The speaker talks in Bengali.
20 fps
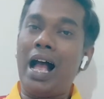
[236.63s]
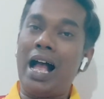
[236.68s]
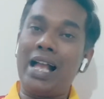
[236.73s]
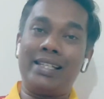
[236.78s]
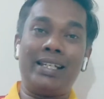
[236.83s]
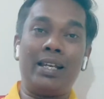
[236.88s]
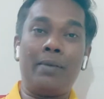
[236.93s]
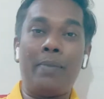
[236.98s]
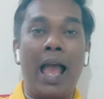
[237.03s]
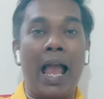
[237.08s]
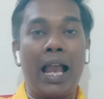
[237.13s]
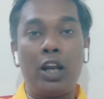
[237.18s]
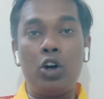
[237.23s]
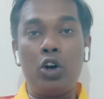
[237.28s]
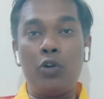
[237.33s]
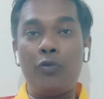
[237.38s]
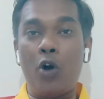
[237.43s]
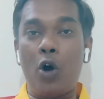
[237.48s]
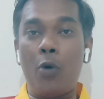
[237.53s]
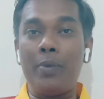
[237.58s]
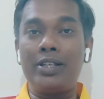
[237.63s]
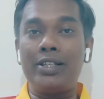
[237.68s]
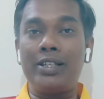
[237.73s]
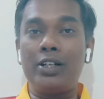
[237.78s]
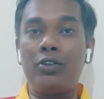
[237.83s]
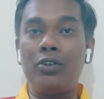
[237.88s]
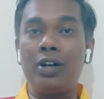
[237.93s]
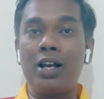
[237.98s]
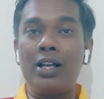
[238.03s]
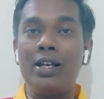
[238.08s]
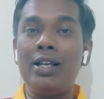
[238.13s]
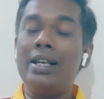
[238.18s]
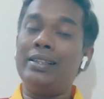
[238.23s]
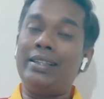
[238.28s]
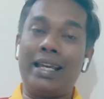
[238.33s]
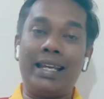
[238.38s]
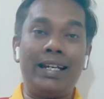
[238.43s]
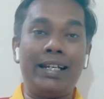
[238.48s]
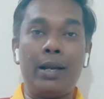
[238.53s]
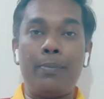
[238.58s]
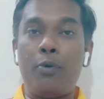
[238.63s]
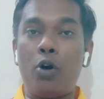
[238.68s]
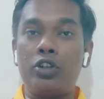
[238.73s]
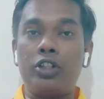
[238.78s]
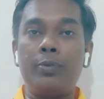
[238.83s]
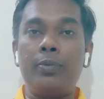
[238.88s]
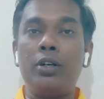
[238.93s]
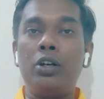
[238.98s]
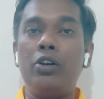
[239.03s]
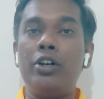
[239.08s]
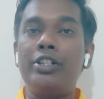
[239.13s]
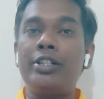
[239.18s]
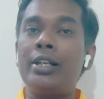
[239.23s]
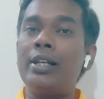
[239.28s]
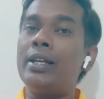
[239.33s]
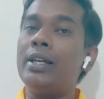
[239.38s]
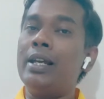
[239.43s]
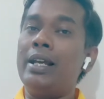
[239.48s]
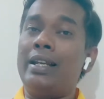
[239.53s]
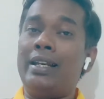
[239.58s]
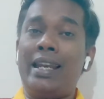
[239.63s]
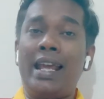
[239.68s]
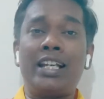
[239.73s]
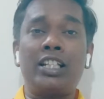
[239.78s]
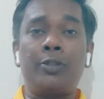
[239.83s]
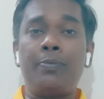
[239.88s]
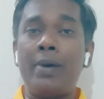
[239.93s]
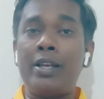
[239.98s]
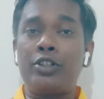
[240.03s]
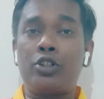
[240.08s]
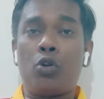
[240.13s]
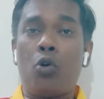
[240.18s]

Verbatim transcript: আজকে ব্যাঙ্গালোর ফর্মে ছিল না তাই এটা পসিবল হয়েছে নেক্সট ম্যাচ